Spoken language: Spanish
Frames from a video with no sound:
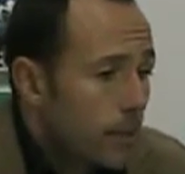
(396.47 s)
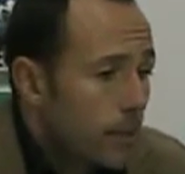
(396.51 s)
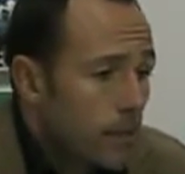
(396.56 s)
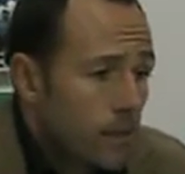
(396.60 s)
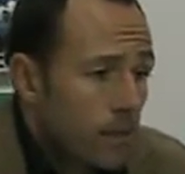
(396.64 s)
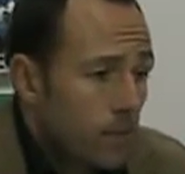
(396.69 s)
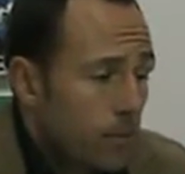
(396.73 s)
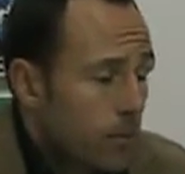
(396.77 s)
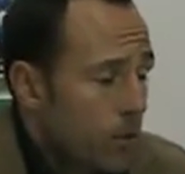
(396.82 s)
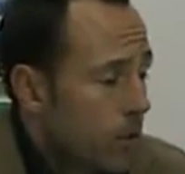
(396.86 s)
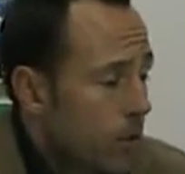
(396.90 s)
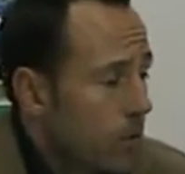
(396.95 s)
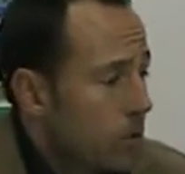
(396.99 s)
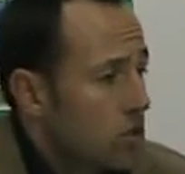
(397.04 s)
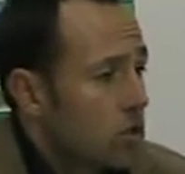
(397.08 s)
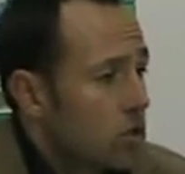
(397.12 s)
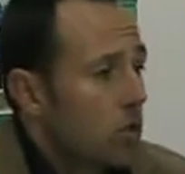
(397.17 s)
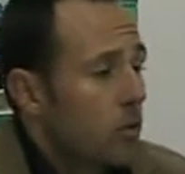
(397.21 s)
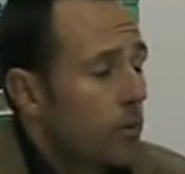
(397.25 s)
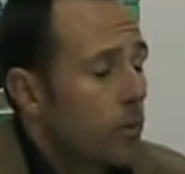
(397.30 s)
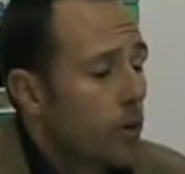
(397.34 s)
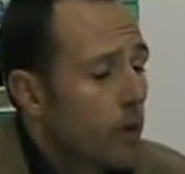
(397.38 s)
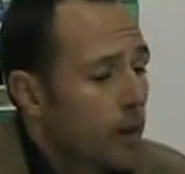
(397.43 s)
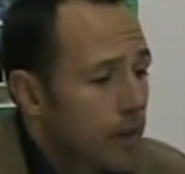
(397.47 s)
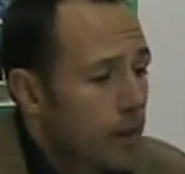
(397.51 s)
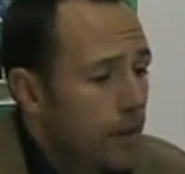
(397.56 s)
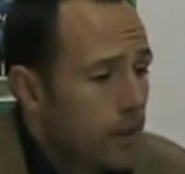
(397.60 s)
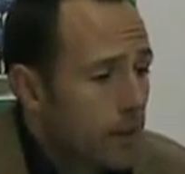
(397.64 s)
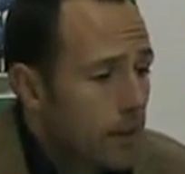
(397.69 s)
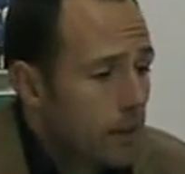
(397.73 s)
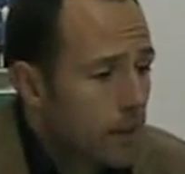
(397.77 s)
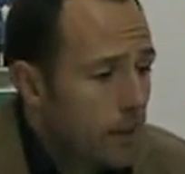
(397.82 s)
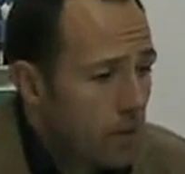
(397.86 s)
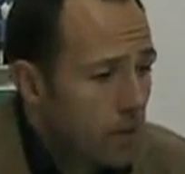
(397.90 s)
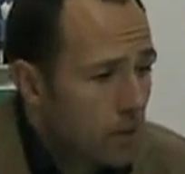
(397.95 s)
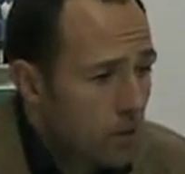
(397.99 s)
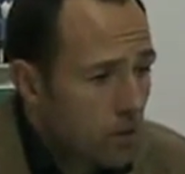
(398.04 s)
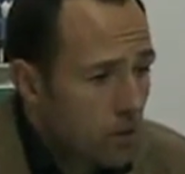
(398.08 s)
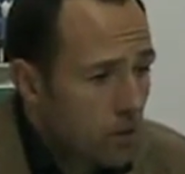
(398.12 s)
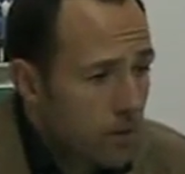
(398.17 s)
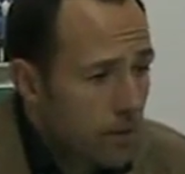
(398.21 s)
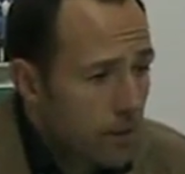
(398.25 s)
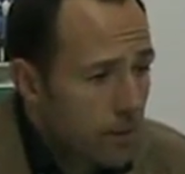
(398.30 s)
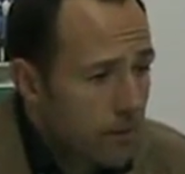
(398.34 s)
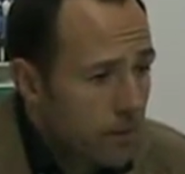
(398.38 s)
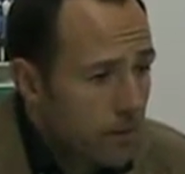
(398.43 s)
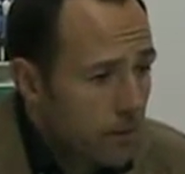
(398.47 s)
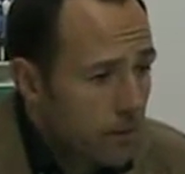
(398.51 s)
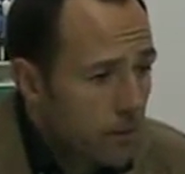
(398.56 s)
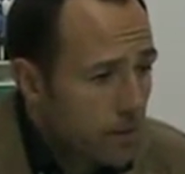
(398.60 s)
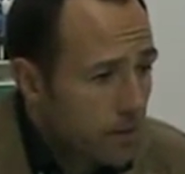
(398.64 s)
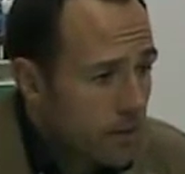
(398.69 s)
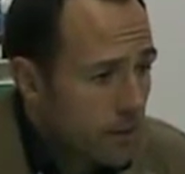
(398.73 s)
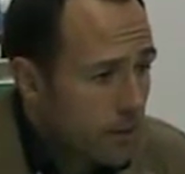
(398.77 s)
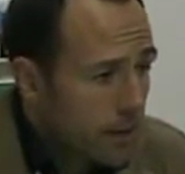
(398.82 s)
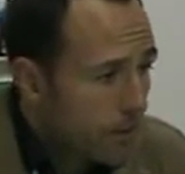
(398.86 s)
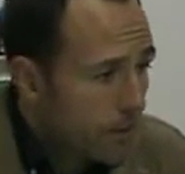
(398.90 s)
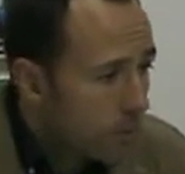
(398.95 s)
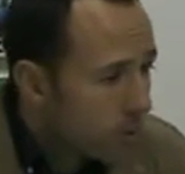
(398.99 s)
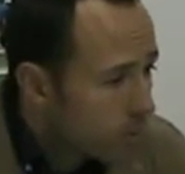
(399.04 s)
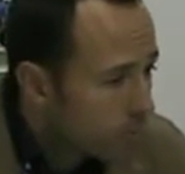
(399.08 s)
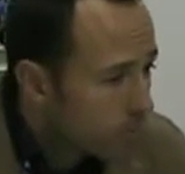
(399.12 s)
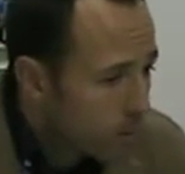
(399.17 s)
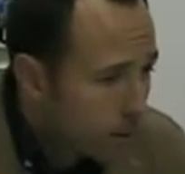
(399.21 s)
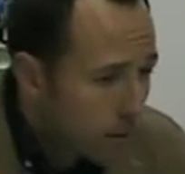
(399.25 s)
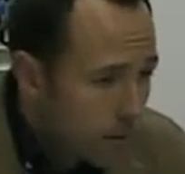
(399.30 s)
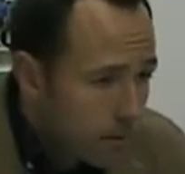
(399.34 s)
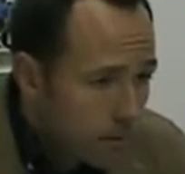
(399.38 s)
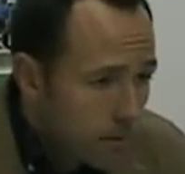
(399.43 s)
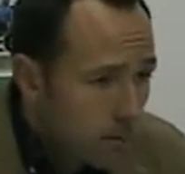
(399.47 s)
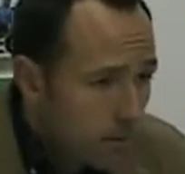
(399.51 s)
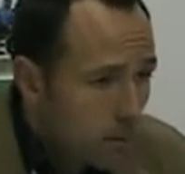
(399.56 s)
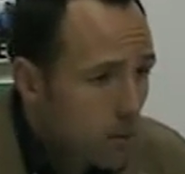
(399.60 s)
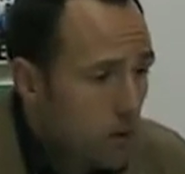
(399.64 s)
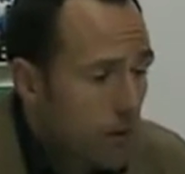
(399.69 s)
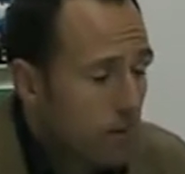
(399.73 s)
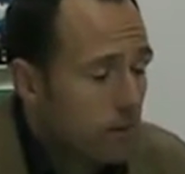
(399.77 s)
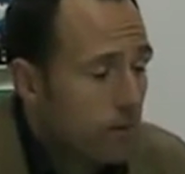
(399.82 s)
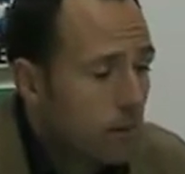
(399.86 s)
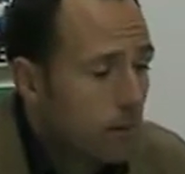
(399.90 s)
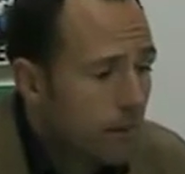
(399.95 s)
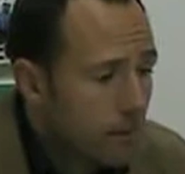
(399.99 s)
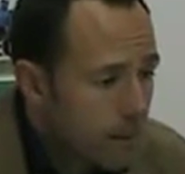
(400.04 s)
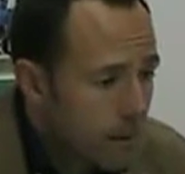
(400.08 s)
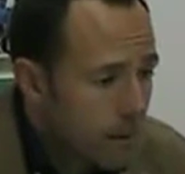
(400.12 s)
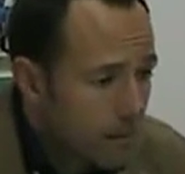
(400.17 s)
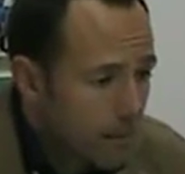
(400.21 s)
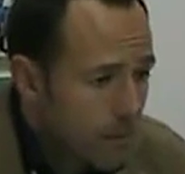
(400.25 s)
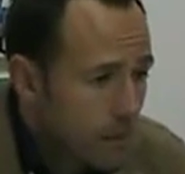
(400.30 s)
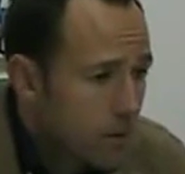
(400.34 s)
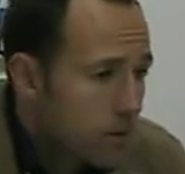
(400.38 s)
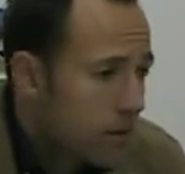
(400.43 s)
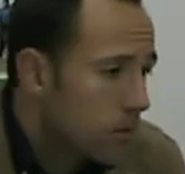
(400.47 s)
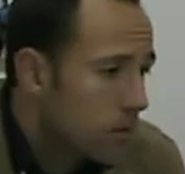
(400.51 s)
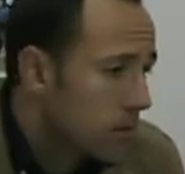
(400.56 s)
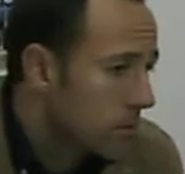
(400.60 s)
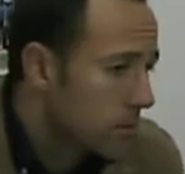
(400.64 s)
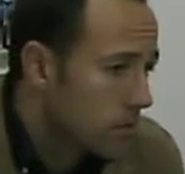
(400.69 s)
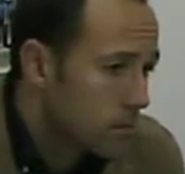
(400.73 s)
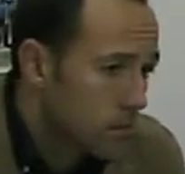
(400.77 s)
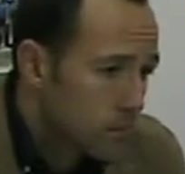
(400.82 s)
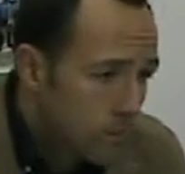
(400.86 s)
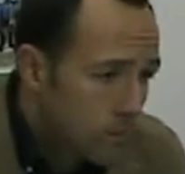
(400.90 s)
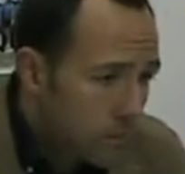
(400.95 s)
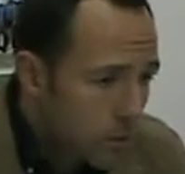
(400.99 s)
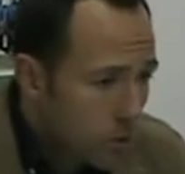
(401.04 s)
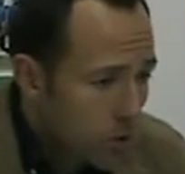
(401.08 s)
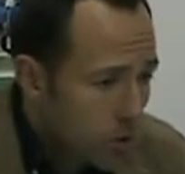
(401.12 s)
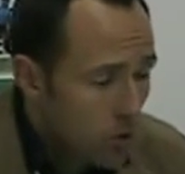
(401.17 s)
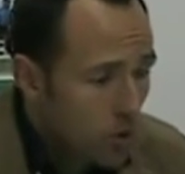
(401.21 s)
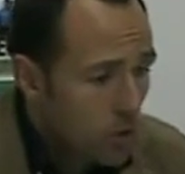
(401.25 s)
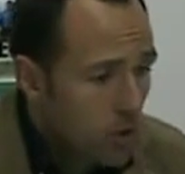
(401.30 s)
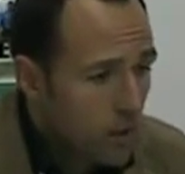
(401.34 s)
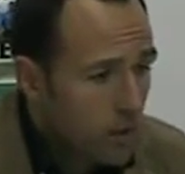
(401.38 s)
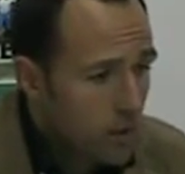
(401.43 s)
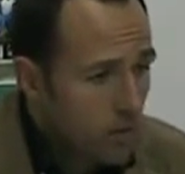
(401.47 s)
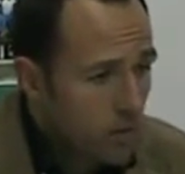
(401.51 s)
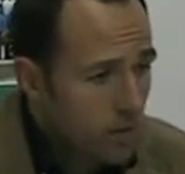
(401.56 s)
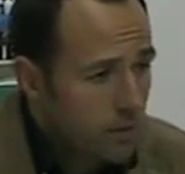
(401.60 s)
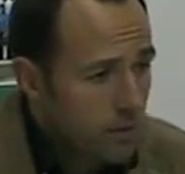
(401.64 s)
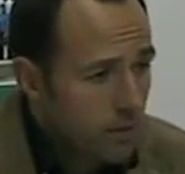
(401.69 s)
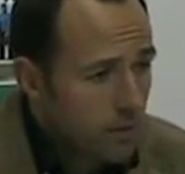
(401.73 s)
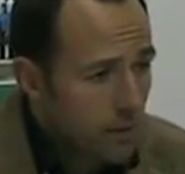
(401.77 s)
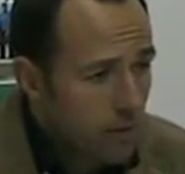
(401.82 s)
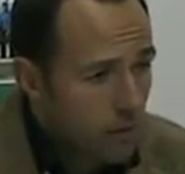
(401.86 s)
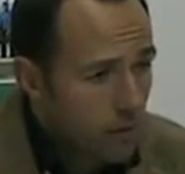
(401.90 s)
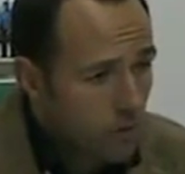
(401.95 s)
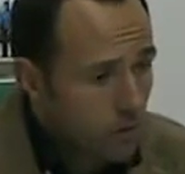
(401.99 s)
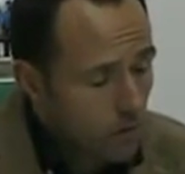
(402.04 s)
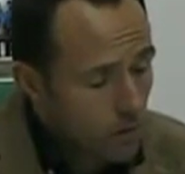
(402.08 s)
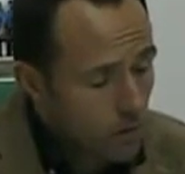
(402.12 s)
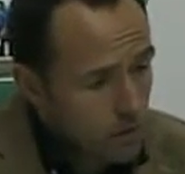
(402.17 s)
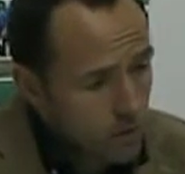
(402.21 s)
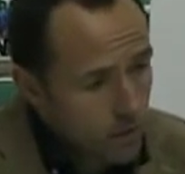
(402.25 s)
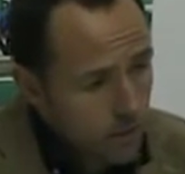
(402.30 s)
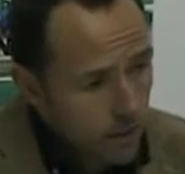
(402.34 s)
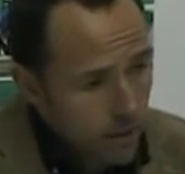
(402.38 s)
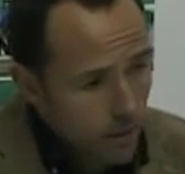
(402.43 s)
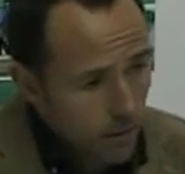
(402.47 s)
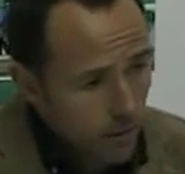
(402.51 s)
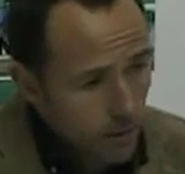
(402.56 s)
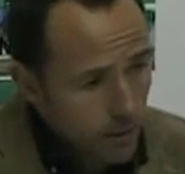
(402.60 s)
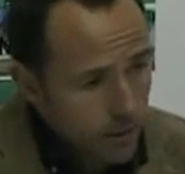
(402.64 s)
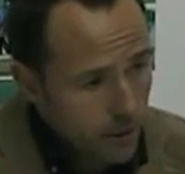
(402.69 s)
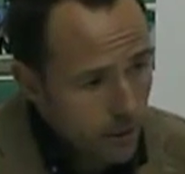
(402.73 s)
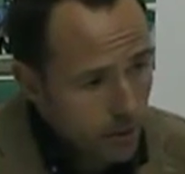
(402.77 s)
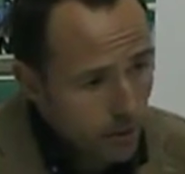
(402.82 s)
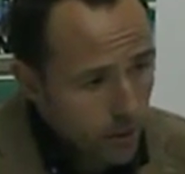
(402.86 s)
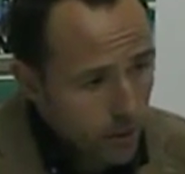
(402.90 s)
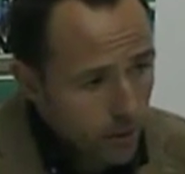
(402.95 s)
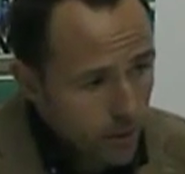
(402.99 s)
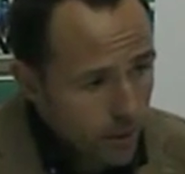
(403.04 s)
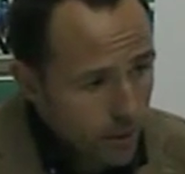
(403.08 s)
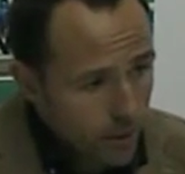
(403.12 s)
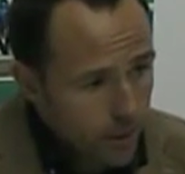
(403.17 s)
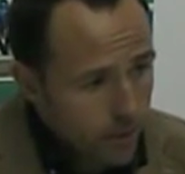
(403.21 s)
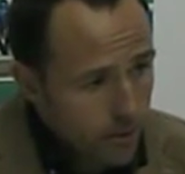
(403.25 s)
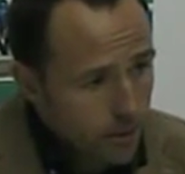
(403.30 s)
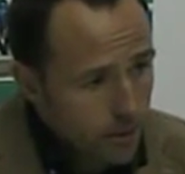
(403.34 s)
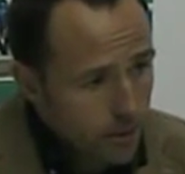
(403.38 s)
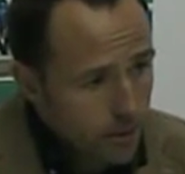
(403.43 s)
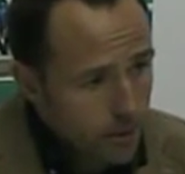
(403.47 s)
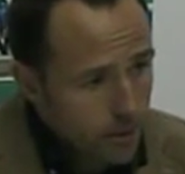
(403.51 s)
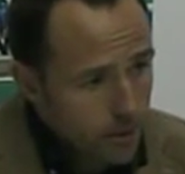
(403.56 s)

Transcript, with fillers: Y bueno, nosotros por arriba en largo, con los delanteros que tenemos, pues lo intentan, pero no es nuestra virtud eh, la disputa del juego aéreo.